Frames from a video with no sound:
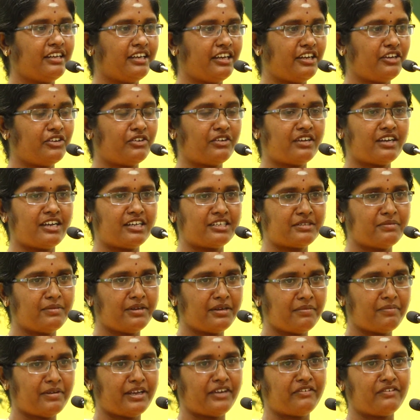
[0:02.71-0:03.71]
என்னோட
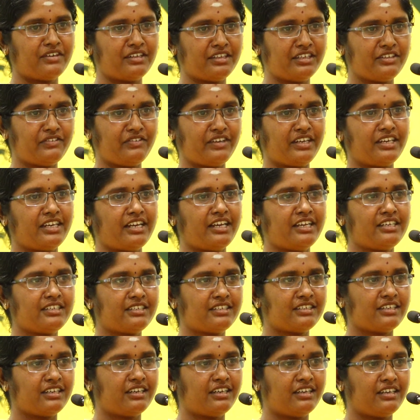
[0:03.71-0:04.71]
ஹஸ்பண்ட் பேர் வந்து விக்னேஷ்
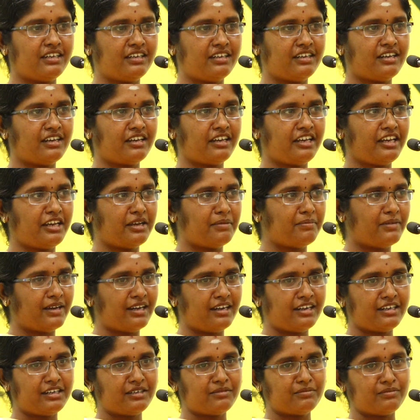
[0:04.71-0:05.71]
நாங்கள் இங்கே
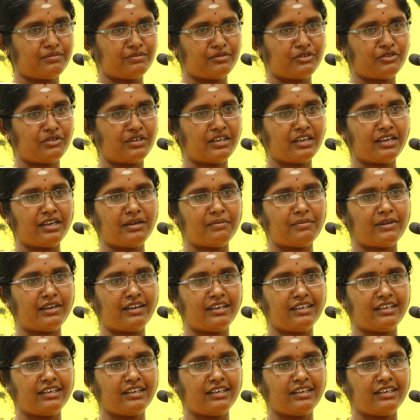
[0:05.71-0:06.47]
பல்லடம் குன்னங்கால்